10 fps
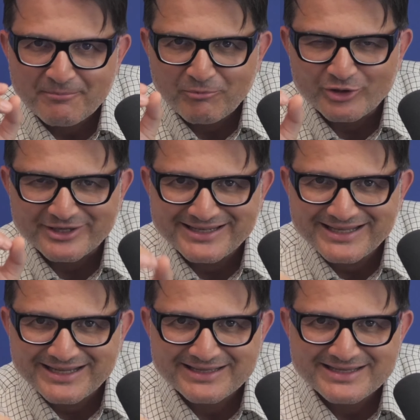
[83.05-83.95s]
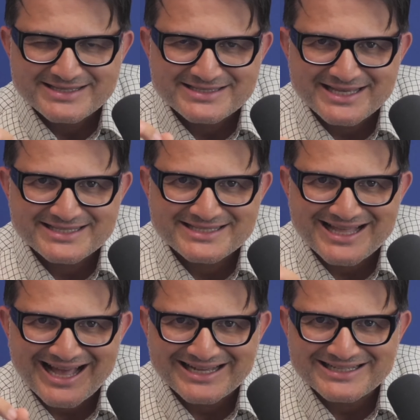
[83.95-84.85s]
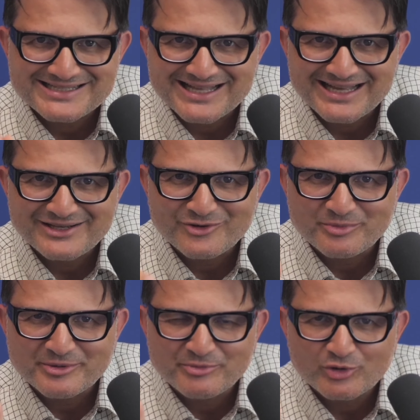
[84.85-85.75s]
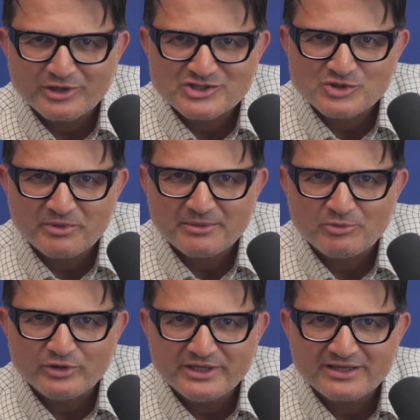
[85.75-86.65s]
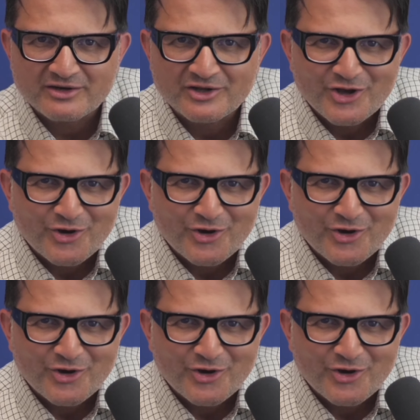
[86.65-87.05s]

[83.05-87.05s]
Politik setzt Angst ein, um die Bürger zu manipulieren,